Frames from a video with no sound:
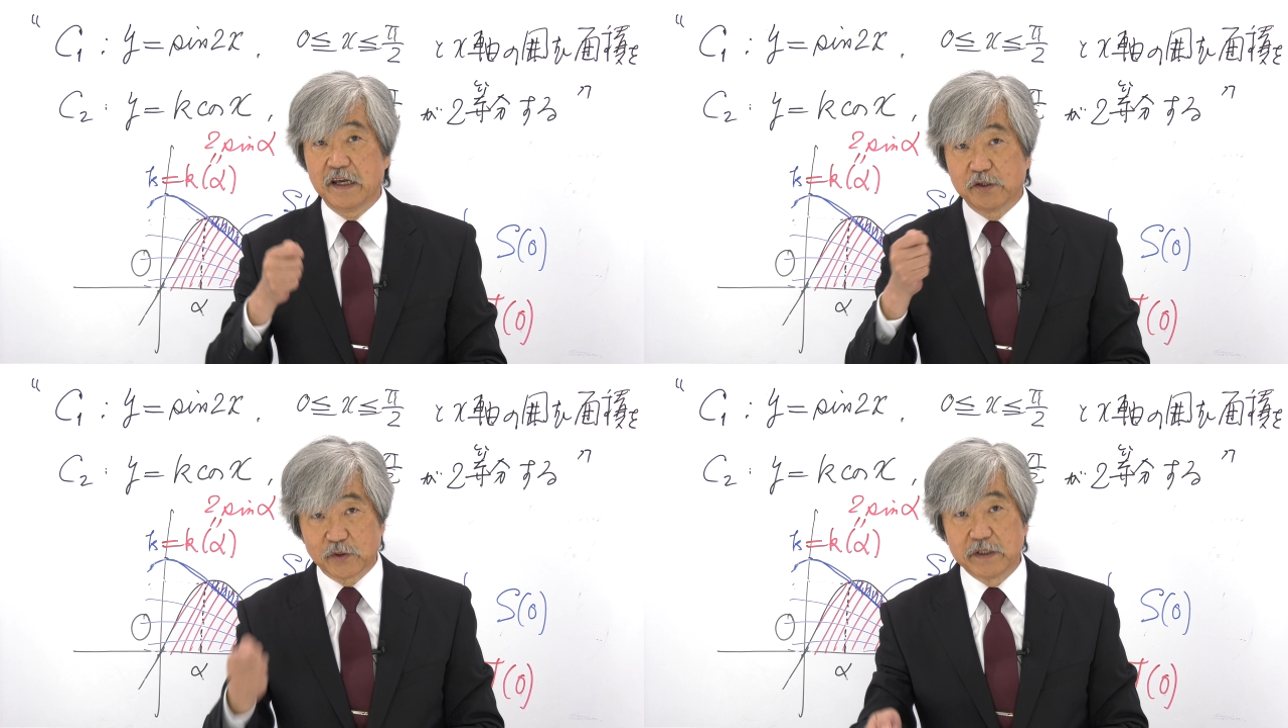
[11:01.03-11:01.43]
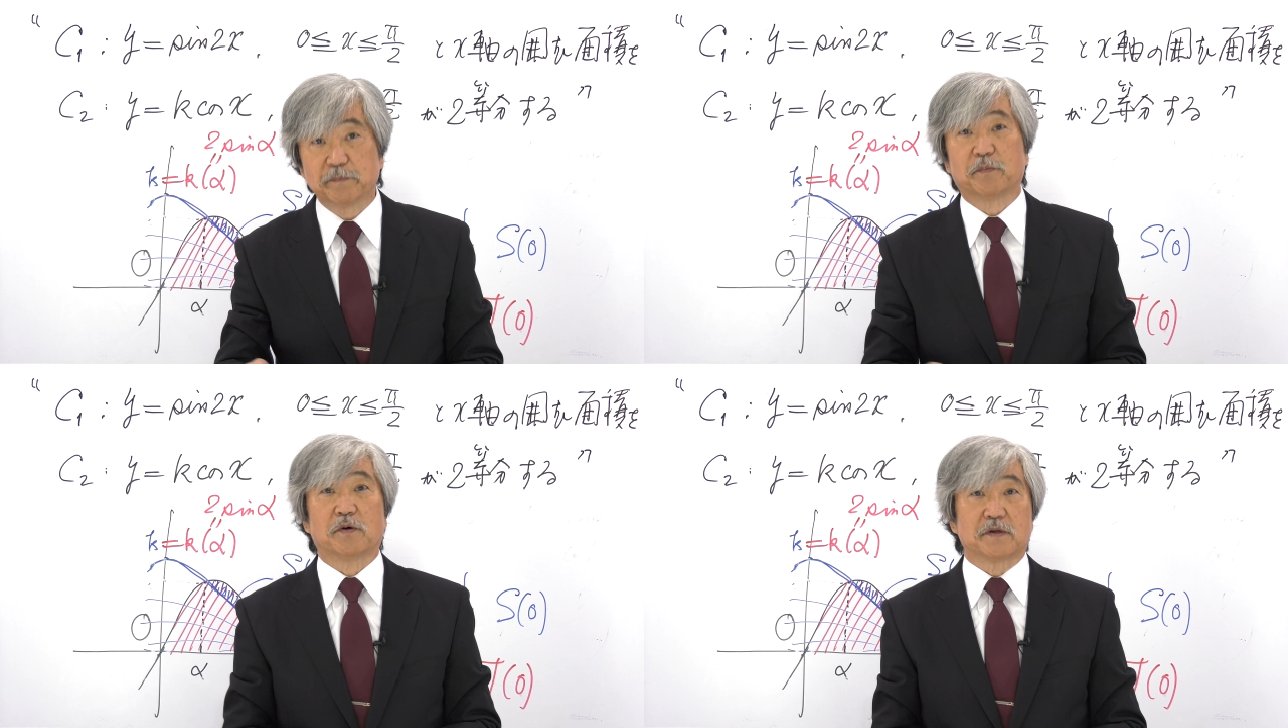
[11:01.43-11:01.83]
より一
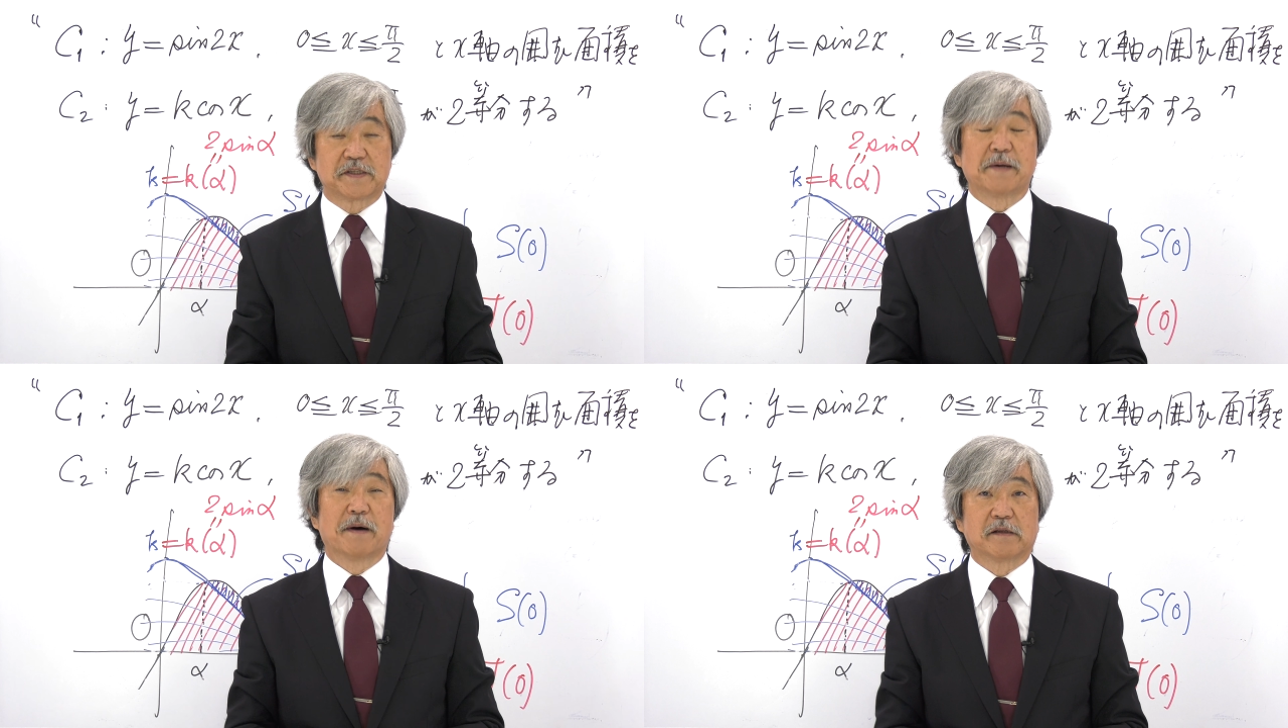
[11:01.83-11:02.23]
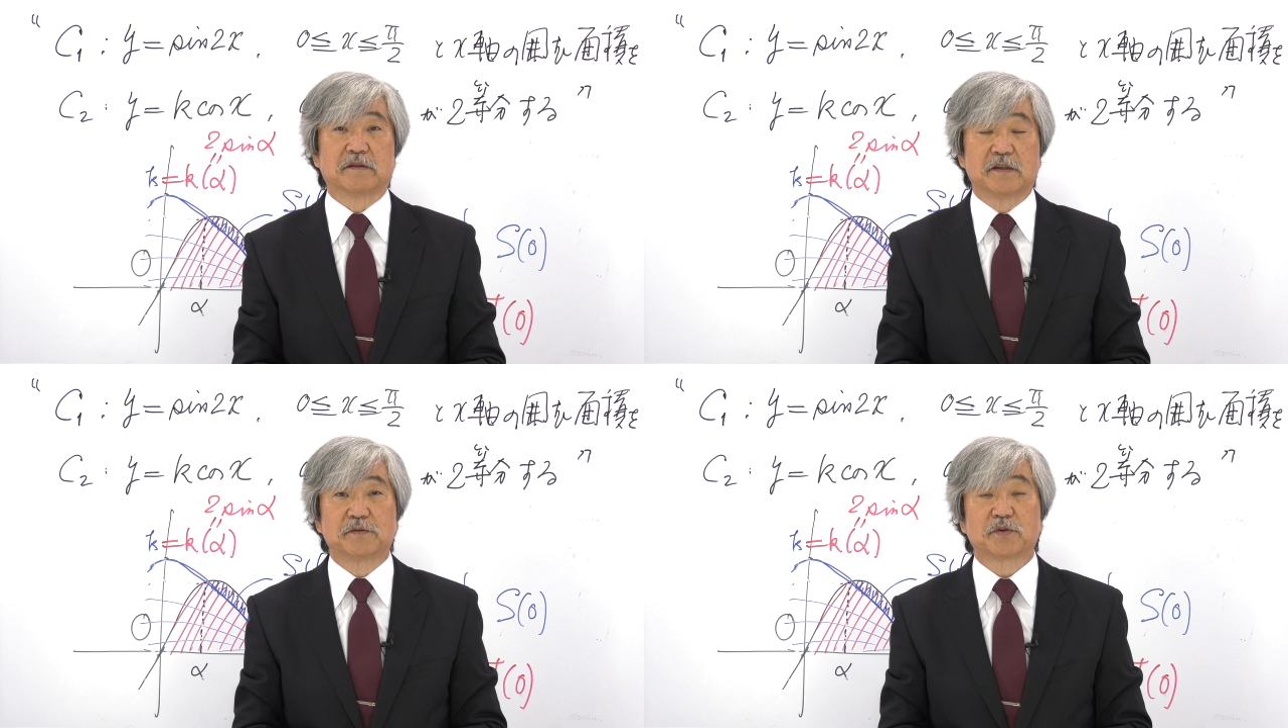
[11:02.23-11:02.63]
歩迫るっ
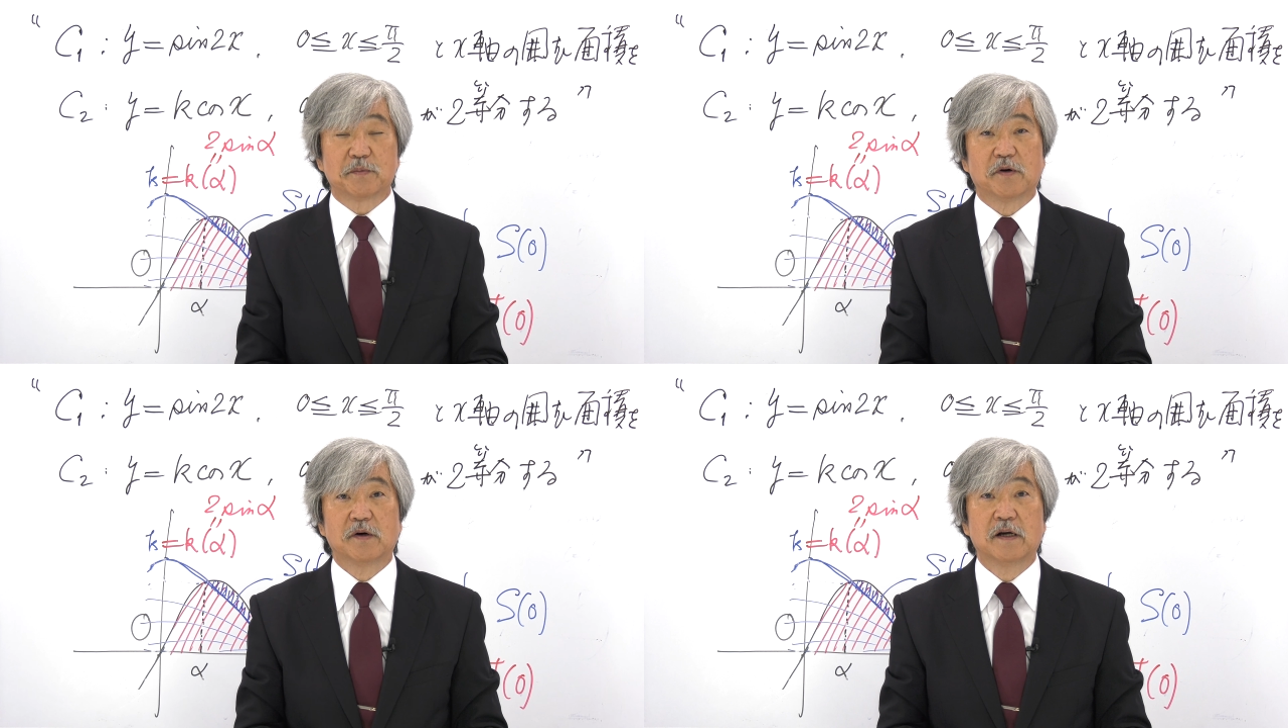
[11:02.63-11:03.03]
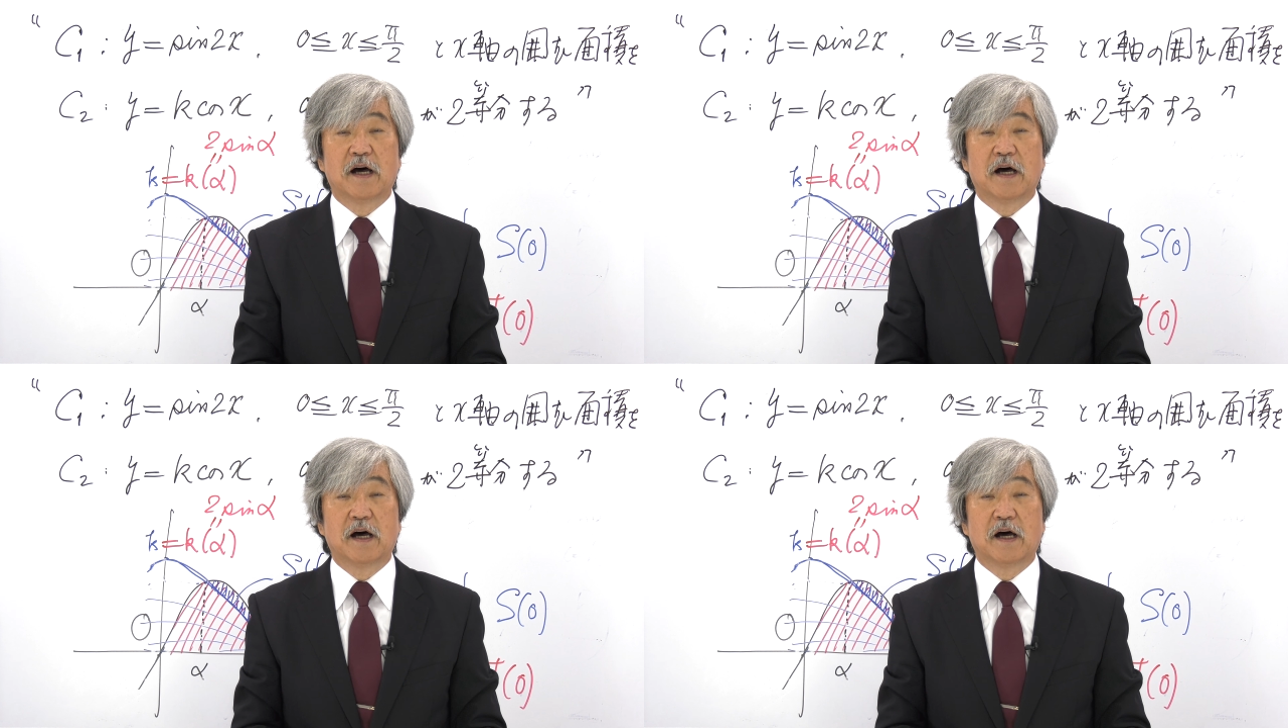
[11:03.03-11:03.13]
ていうことも